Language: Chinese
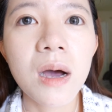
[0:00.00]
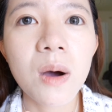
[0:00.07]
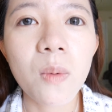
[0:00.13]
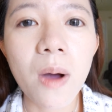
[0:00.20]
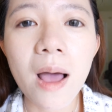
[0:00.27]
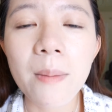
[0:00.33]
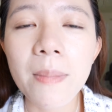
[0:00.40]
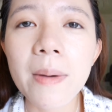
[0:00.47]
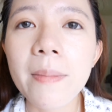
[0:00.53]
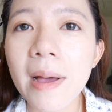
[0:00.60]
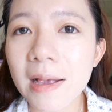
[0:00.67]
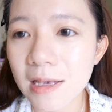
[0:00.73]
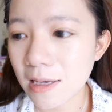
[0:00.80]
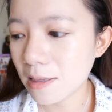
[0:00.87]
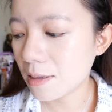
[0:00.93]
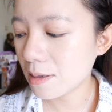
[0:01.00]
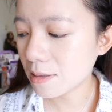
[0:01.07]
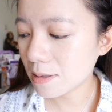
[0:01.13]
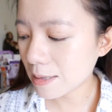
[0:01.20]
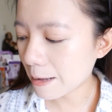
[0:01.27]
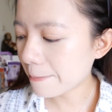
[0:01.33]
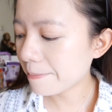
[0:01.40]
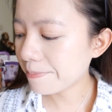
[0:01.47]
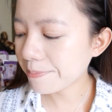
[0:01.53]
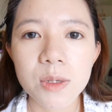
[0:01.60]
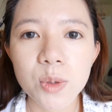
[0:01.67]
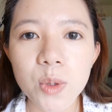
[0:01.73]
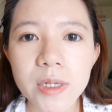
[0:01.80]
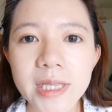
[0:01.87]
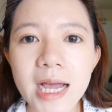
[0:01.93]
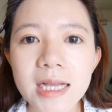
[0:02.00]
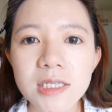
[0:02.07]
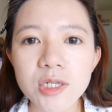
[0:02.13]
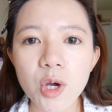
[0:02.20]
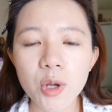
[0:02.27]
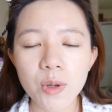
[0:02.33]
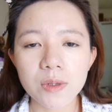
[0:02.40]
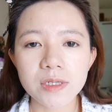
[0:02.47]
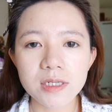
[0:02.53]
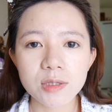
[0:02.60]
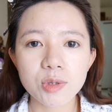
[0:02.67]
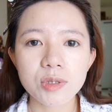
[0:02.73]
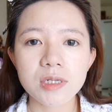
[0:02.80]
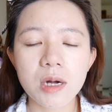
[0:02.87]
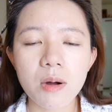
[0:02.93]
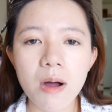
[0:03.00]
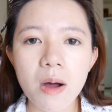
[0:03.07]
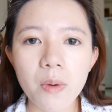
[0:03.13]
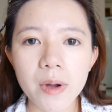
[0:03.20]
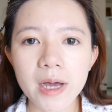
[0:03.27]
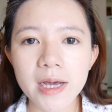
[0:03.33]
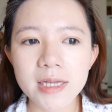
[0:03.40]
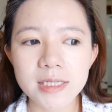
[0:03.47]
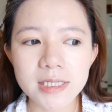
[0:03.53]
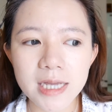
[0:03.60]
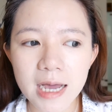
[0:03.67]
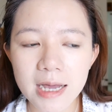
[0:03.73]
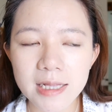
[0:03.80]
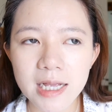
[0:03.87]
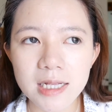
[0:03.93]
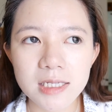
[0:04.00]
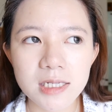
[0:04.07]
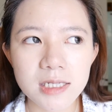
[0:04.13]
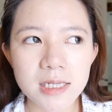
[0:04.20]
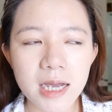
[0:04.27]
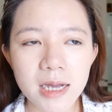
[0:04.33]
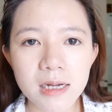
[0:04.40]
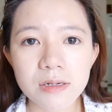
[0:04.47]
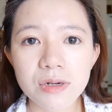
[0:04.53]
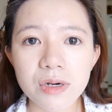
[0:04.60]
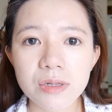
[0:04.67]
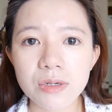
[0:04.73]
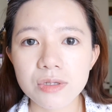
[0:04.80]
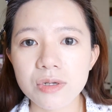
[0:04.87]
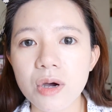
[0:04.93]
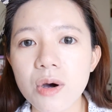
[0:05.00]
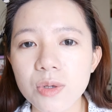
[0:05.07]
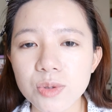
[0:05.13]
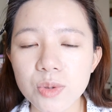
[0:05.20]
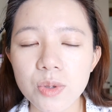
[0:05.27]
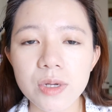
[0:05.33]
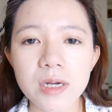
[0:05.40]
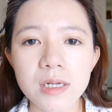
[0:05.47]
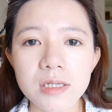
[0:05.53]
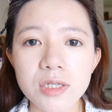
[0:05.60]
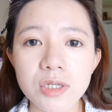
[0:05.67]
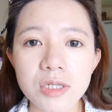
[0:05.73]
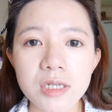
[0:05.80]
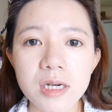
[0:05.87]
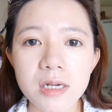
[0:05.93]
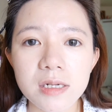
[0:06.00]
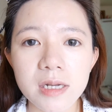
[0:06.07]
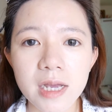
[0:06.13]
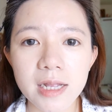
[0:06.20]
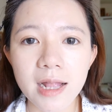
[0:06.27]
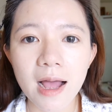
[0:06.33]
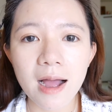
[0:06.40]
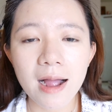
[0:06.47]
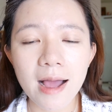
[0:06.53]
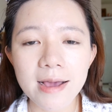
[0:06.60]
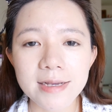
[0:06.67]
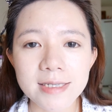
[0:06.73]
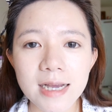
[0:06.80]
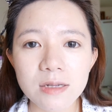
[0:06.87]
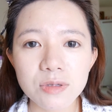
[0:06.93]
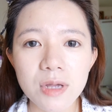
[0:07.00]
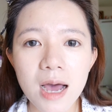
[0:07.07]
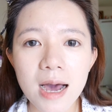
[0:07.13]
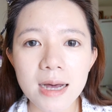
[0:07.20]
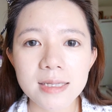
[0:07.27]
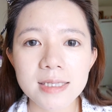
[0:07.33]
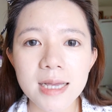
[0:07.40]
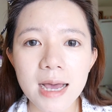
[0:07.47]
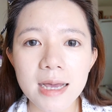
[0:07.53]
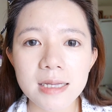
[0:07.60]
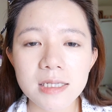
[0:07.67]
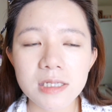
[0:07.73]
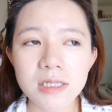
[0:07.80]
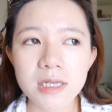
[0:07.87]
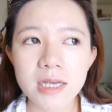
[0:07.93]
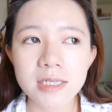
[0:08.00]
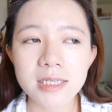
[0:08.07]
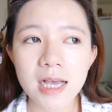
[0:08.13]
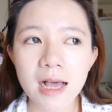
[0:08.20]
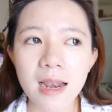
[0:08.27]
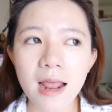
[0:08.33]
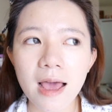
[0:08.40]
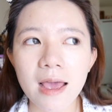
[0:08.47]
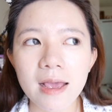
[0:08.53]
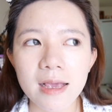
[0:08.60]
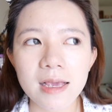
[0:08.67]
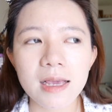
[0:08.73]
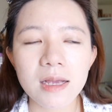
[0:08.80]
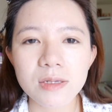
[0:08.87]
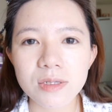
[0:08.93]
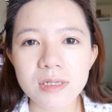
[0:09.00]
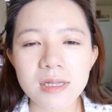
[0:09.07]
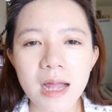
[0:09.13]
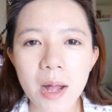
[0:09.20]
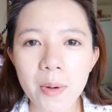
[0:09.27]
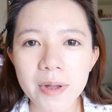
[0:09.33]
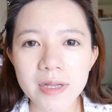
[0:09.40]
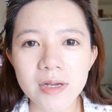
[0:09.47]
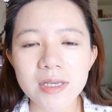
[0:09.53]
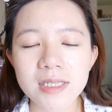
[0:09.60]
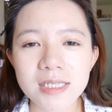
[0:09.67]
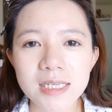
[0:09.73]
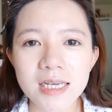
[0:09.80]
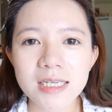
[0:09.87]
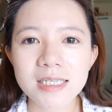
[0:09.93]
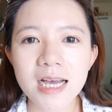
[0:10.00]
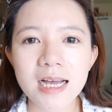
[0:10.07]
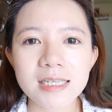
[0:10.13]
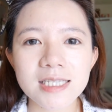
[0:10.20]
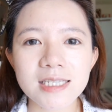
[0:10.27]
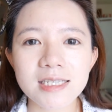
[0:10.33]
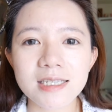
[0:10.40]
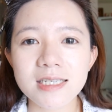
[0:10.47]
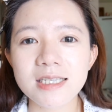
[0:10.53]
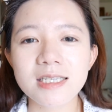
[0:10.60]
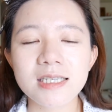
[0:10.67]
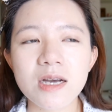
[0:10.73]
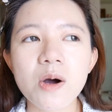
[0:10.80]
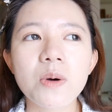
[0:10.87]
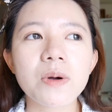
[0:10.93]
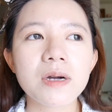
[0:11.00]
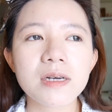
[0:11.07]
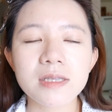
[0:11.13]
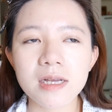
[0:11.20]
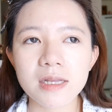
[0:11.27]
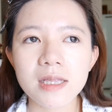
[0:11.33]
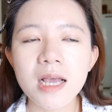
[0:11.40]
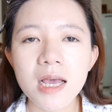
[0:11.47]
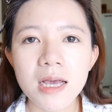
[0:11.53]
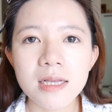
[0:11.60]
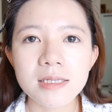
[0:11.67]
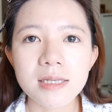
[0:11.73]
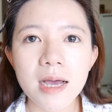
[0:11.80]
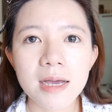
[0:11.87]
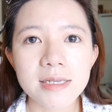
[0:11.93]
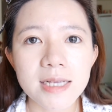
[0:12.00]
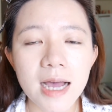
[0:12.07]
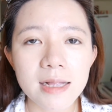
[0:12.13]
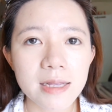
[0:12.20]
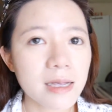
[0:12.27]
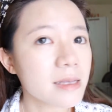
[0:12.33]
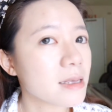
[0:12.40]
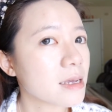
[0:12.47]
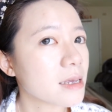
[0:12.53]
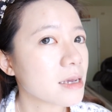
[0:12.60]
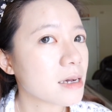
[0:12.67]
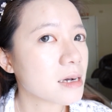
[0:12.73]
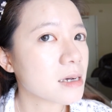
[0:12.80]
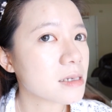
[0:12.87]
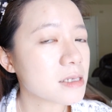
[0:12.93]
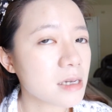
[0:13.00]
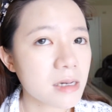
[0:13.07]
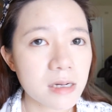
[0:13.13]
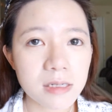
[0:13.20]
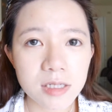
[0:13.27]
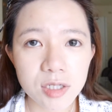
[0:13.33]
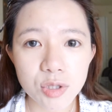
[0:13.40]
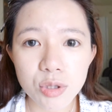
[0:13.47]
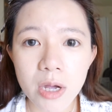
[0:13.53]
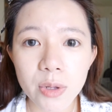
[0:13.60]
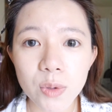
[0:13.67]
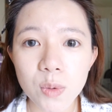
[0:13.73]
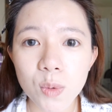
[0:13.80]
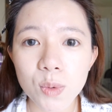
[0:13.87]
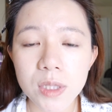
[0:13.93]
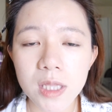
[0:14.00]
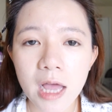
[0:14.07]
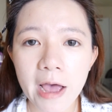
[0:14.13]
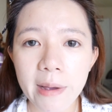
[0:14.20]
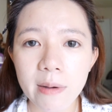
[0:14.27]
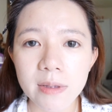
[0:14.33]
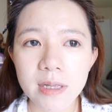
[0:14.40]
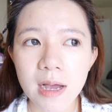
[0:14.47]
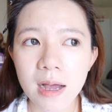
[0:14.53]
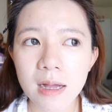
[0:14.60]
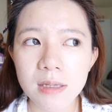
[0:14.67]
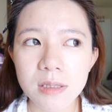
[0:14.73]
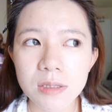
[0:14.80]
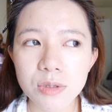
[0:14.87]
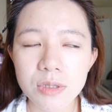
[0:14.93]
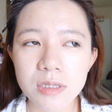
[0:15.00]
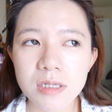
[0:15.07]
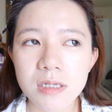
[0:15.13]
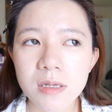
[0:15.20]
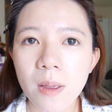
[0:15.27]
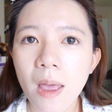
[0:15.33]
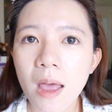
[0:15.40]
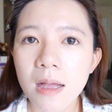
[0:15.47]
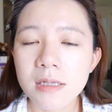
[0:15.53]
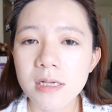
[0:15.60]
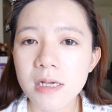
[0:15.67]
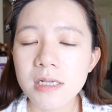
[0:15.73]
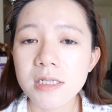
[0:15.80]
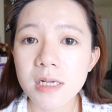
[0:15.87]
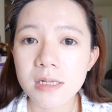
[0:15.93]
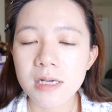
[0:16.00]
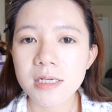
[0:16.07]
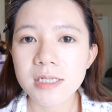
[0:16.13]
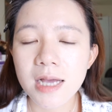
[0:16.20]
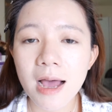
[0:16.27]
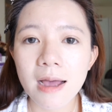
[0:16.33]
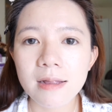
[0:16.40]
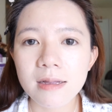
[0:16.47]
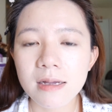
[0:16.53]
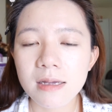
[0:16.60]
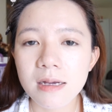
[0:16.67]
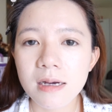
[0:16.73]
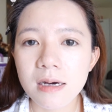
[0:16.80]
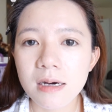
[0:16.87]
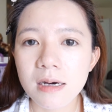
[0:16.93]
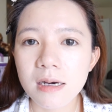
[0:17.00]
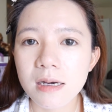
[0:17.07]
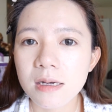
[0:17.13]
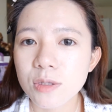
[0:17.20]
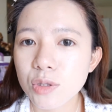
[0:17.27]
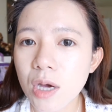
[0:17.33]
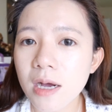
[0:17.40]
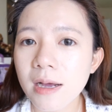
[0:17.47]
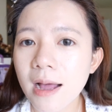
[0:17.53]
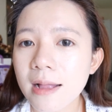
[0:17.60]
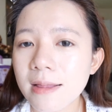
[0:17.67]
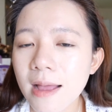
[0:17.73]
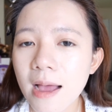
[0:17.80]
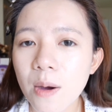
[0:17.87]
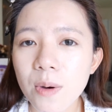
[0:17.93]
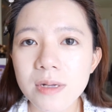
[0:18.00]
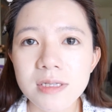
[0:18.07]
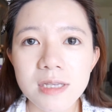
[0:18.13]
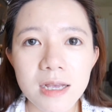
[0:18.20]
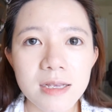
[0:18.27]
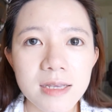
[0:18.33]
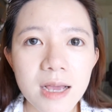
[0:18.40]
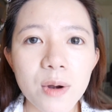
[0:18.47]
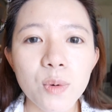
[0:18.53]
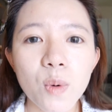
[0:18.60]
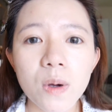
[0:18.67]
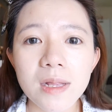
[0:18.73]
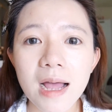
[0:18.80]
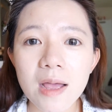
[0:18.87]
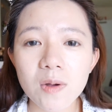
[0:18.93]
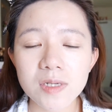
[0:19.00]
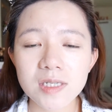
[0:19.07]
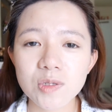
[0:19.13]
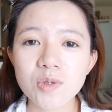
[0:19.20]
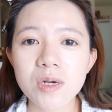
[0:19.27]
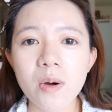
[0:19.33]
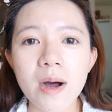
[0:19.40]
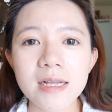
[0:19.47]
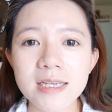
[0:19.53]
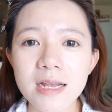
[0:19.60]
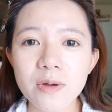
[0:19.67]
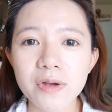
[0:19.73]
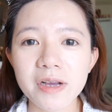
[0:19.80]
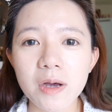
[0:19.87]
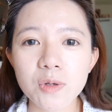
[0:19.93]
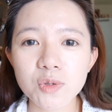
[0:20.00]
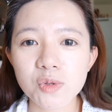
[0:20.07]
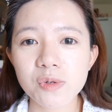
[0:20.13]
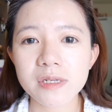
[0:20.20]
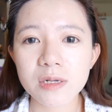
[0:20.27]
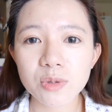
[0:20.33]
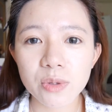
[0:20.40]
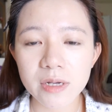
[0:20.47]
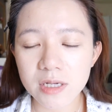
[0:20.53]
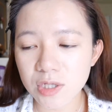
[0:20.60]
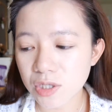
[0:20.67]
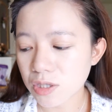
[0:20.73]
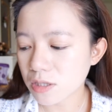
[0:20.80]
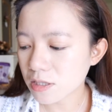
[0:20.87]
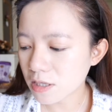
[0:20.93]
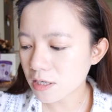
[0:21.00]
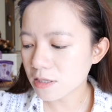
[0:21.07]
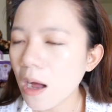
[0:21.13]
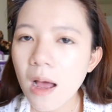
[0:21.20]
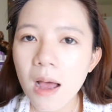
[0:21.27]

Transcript: 我还蛮满意的这样，呃，如果大家之后有兴趣的话，我可以在天气在更热的时候做一个实测给大家看一下，就是它在接下来就是台湾要迎接夏季的气候，可能在夏天的一个整个持妆度，还有它就是这一整天下来的一个妆感，大家会怎样？如果大家有兴趣的话，在留言告诉我，再做一个实测。